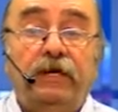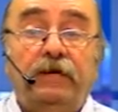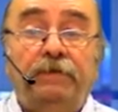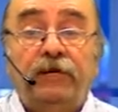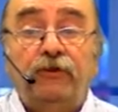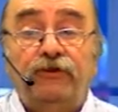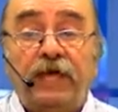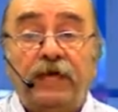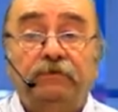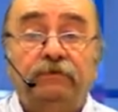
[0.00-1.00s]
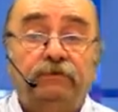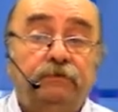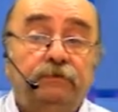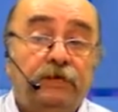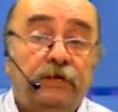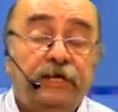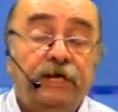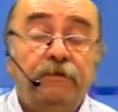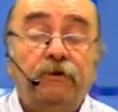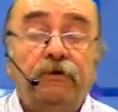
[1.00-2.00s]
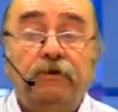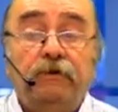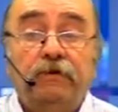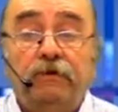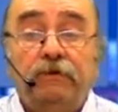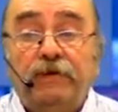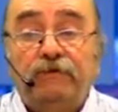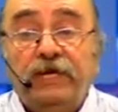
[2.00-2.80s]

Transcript: el PJ, peronismo o la